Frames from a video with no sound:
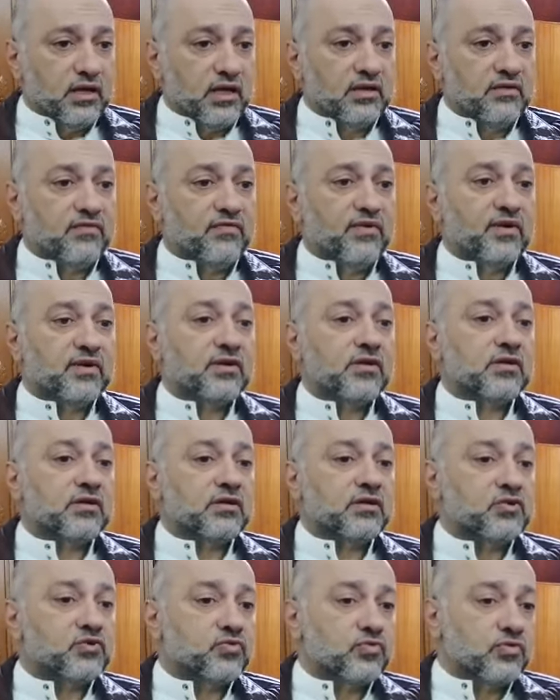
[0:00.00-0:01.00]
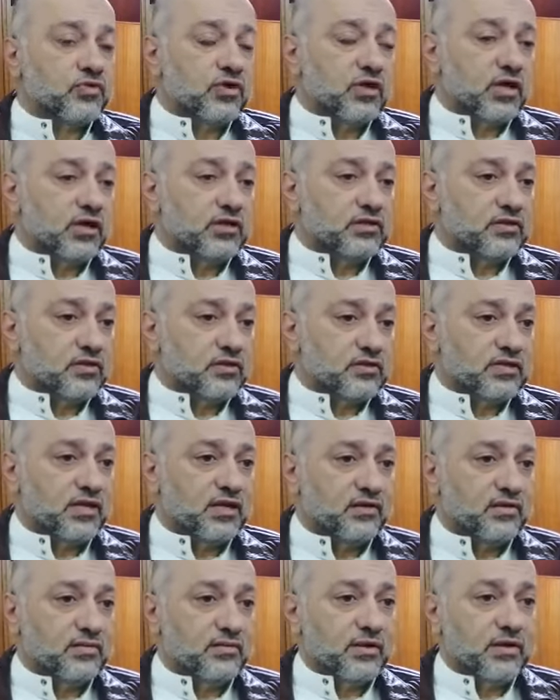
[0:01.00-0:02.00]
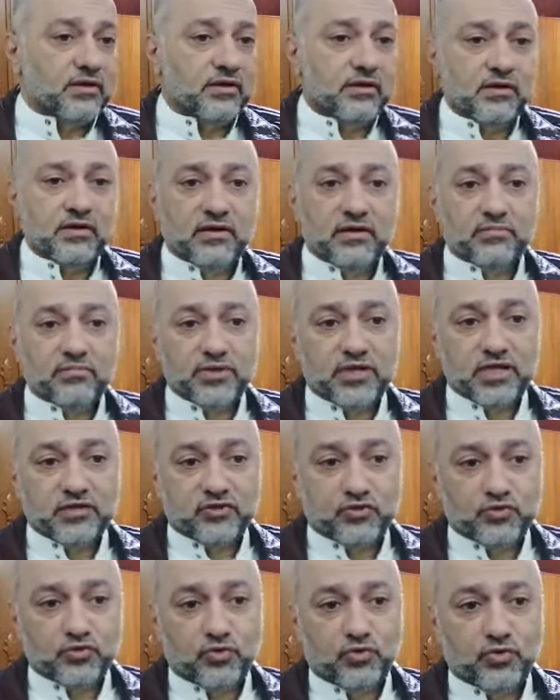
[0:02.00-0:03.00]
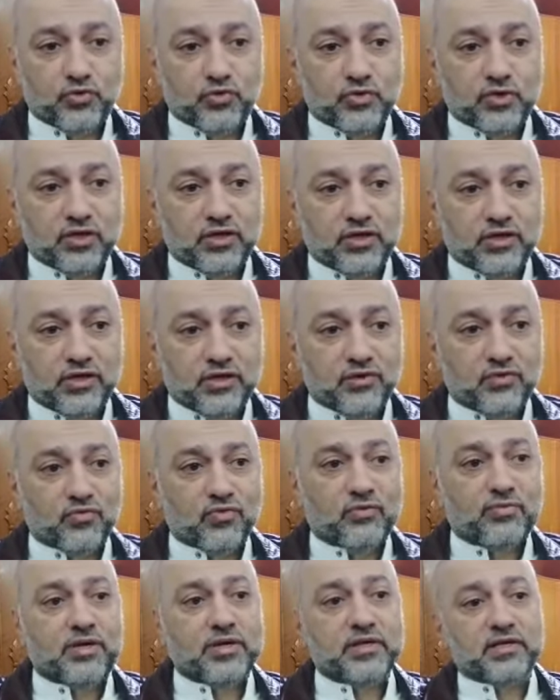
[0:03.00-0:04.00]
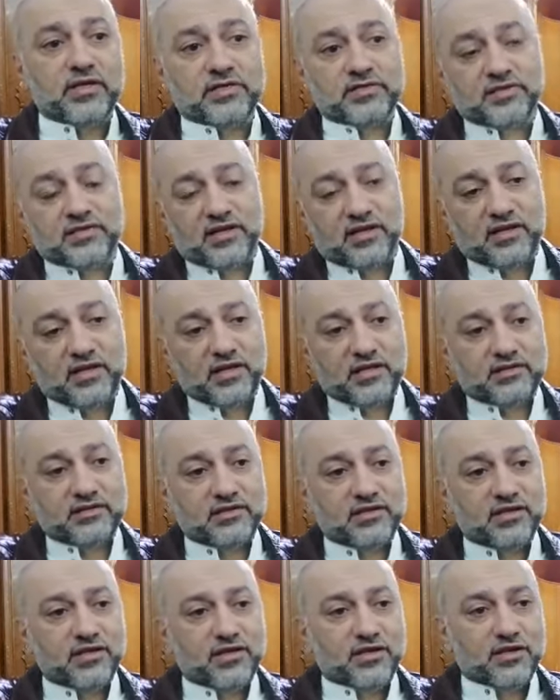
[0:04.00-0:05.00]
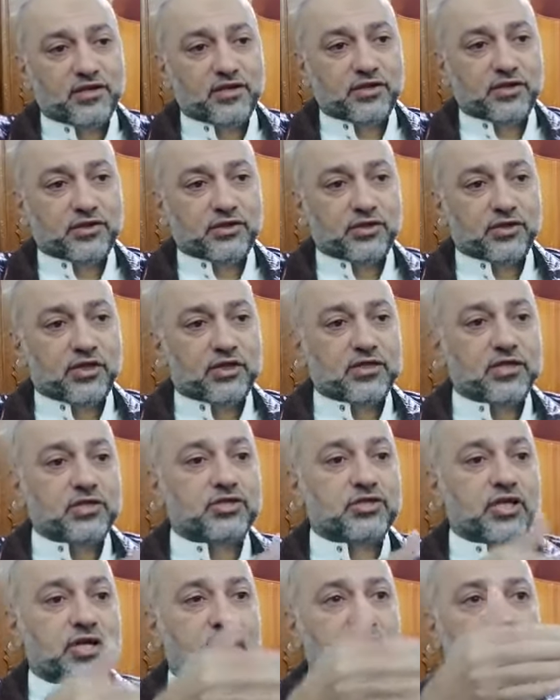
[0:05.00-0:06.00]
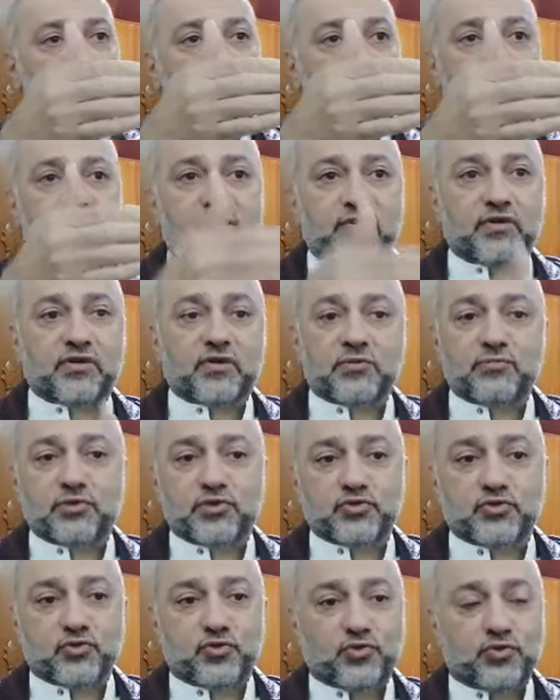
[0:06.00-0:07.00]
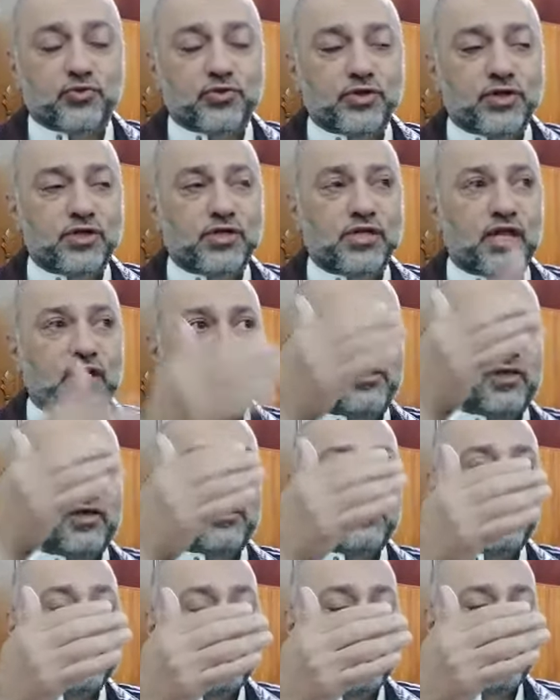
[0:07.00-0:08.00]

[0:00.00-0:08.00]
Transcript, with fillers: أن فرغ رسول الله صلى الله عليه وسلم من السحور وبين الصلاة قداش كان لما فرغ من السحور يعني أذن